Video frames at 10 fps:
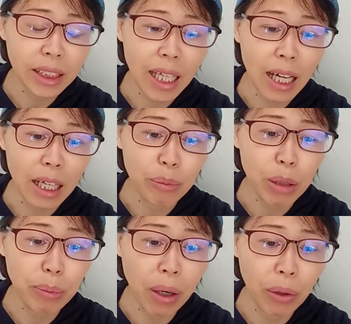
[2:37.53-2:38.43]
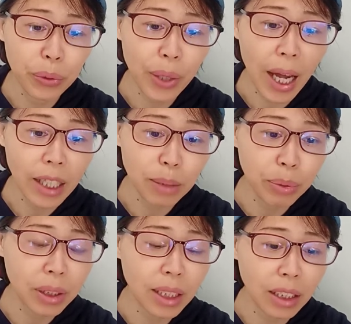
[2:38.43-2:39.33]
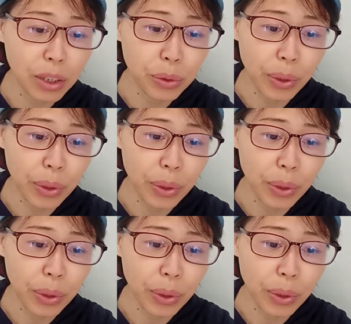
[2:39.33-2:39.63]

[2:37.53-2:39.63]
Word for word: 贤还被曝与《爱的迫降》的